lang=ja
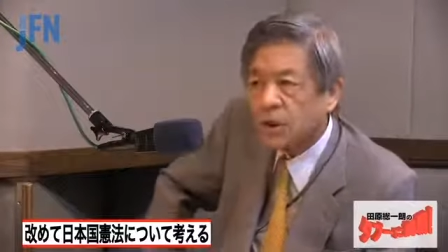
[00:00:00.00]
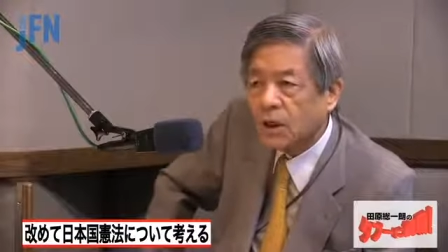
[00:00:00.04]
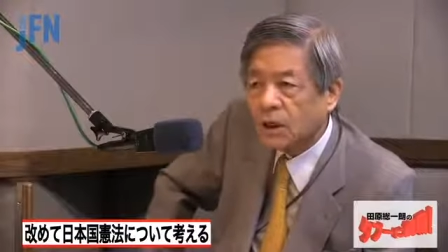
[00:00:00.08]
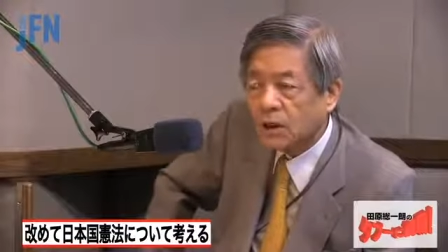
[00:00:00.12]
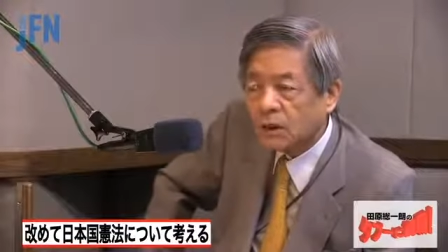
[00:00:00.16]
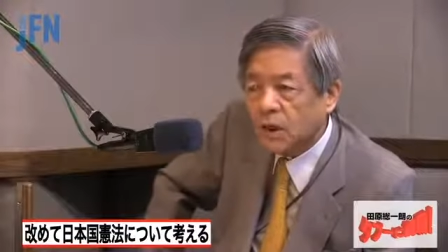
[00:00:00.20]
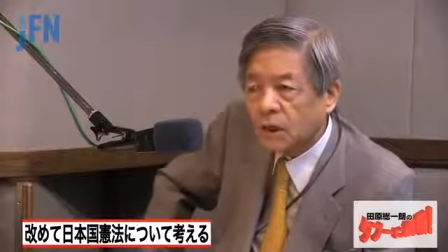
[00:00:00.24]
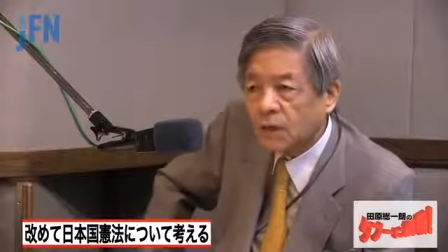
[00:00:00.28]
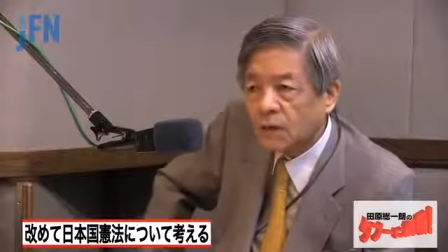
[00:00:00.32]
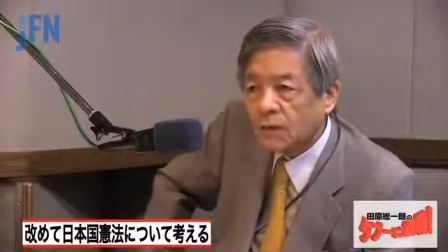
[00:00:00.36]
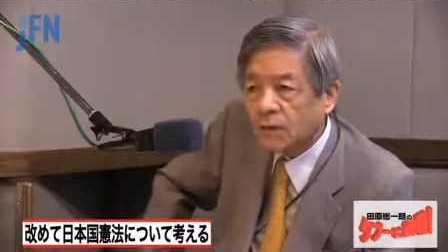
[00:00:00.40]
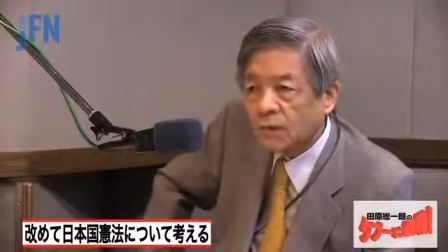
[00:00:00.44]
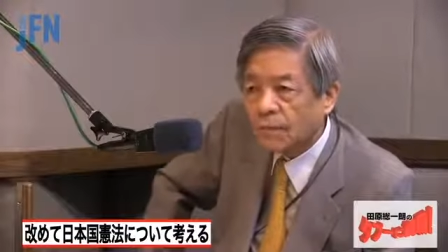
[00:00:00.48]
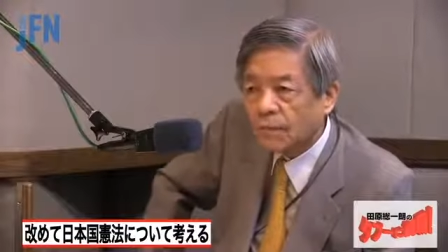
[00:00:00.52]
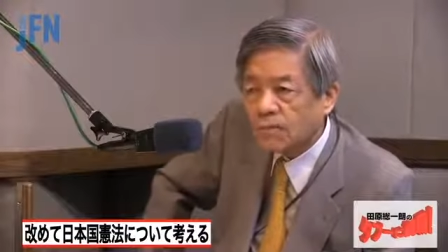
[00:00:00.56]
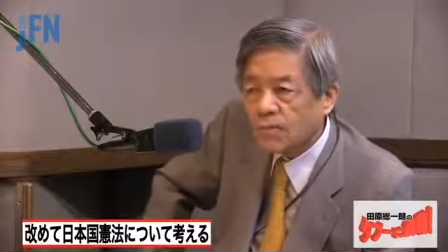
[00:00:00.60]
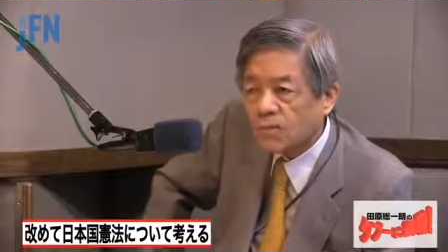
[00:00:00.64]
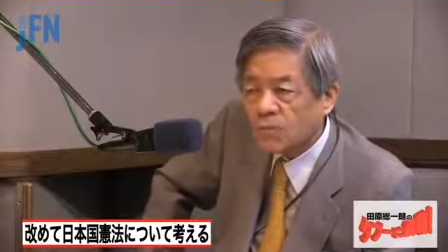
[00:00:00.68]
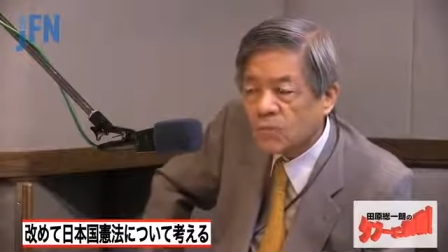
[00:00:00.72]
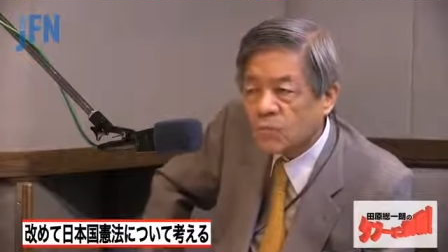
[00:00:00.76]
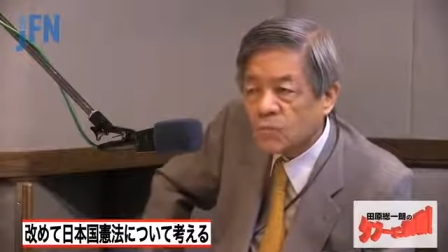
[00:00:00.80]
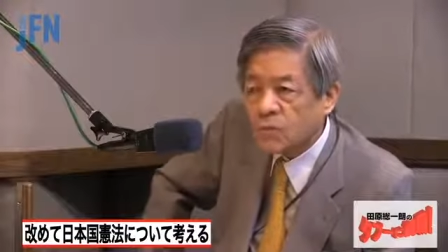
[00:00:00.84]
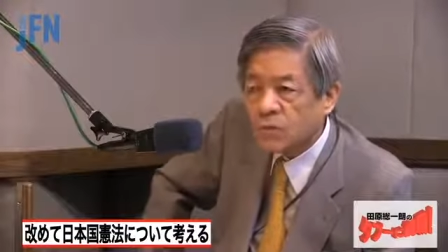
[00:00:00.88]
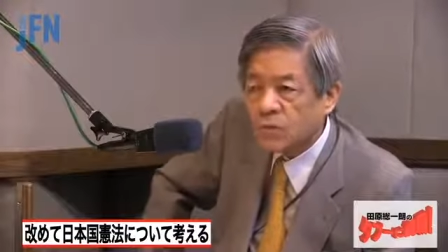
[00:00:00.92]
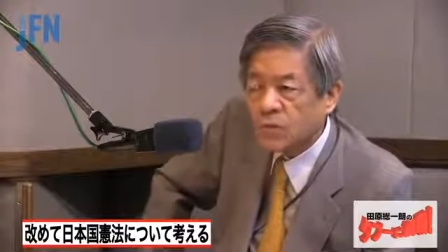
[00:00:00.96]
ないんだと。
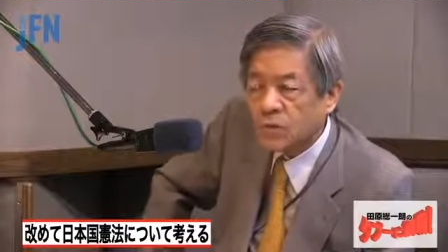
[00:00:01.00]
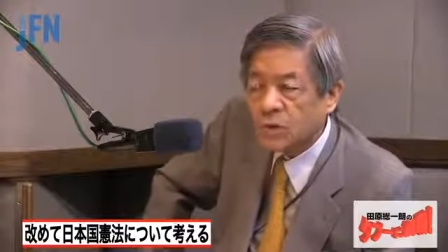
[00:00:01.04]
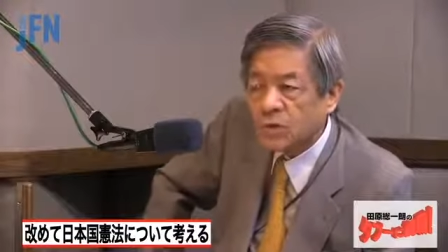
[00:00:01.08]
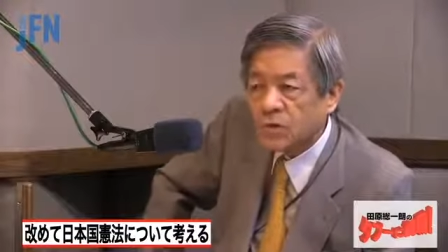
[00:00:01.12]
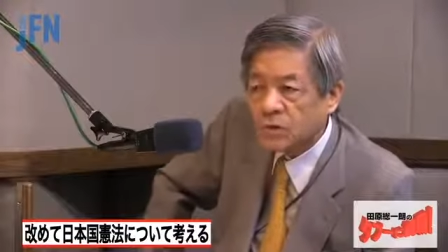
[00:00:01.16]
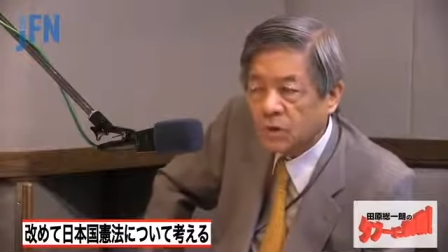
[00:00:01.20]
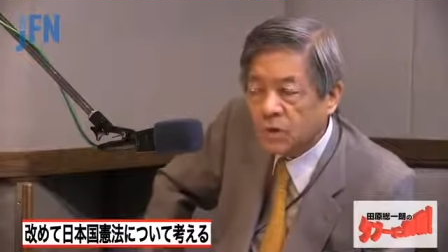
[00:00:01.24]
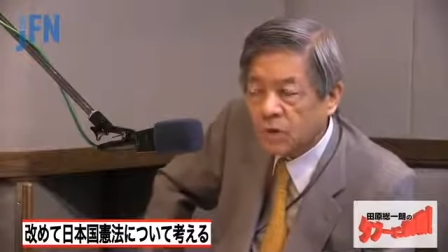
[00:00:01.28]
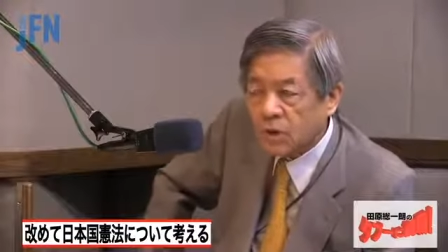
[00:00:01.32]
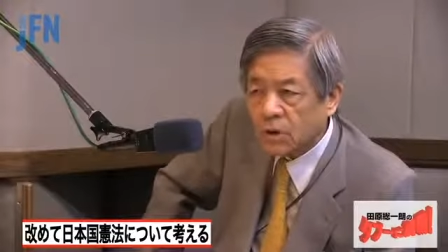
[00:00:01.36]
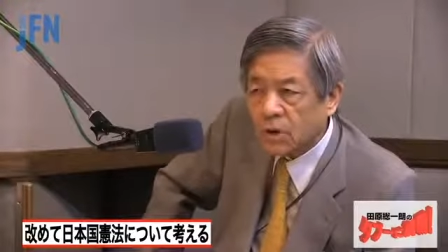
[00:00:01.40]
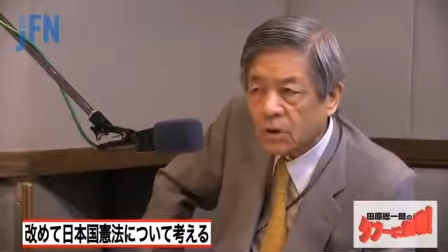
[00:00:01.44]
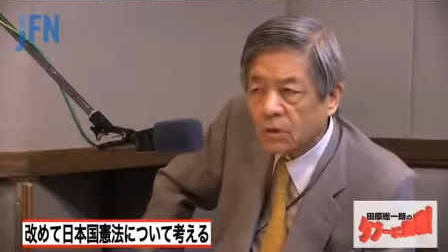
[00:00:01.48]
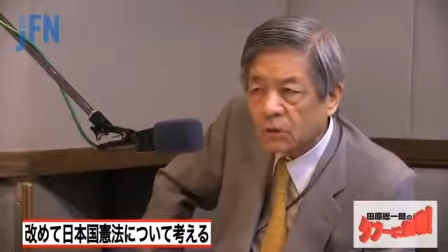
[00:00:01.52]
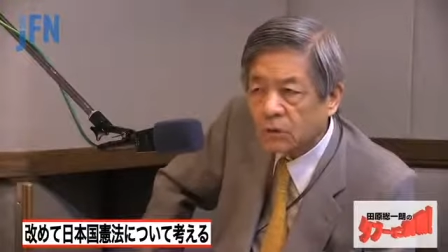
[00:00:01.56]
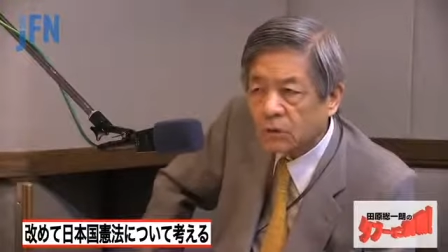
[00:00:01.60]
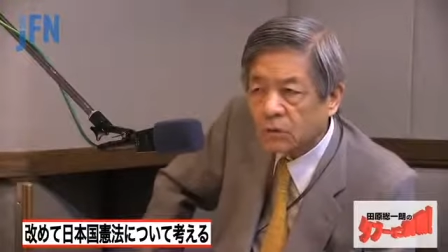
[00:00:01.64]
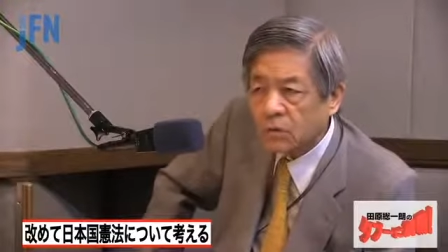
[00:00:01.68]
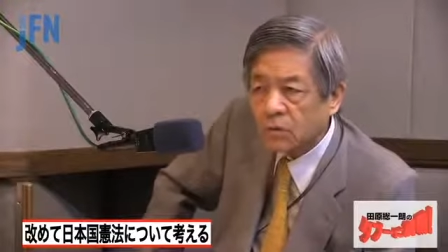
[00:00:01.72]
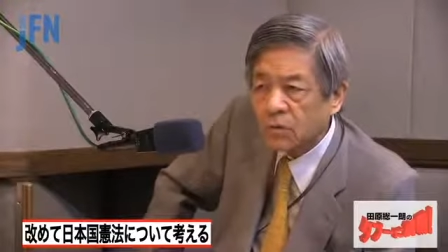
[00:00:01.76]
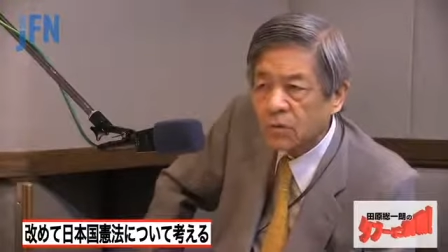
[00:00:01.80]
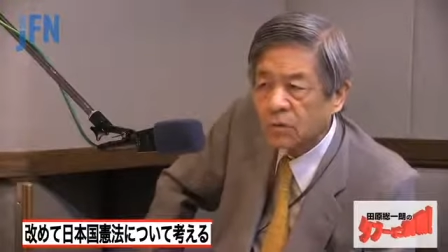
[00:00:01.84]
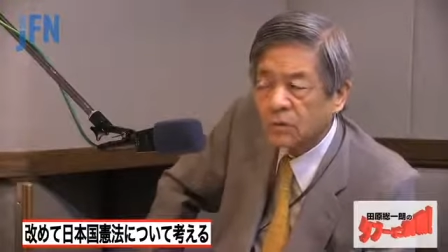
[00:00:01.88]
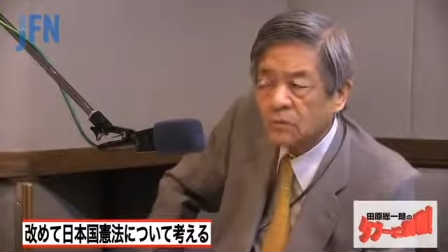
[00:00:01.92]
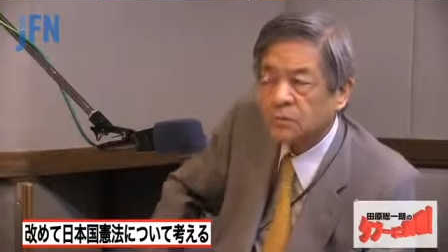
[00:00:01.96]
でさらに言う
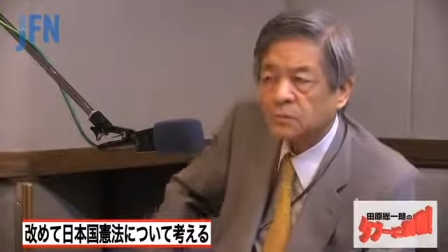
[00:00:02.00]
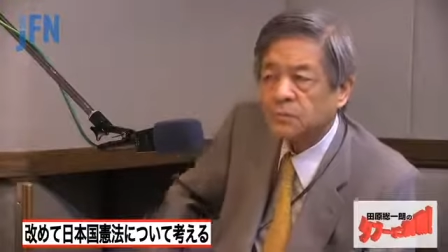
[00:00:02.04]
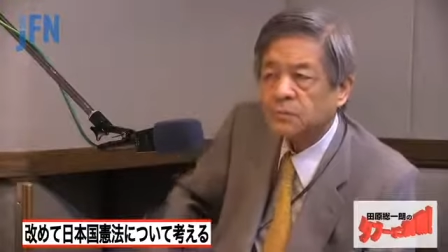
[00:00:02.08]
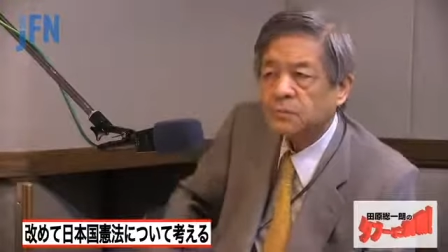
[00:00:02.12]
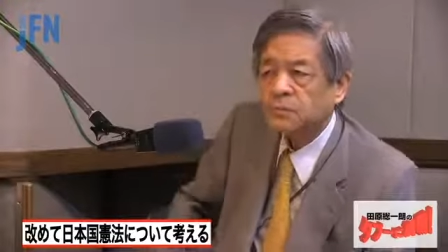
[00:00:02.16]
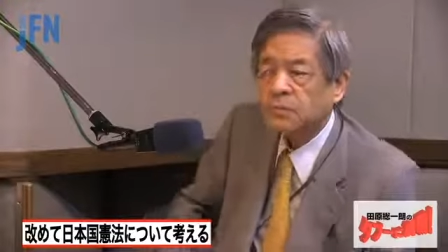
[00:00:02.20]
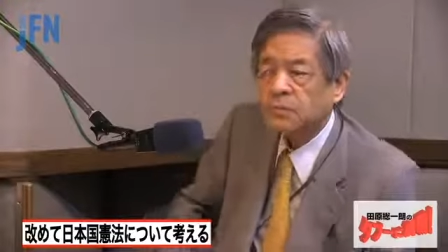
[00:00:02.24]
と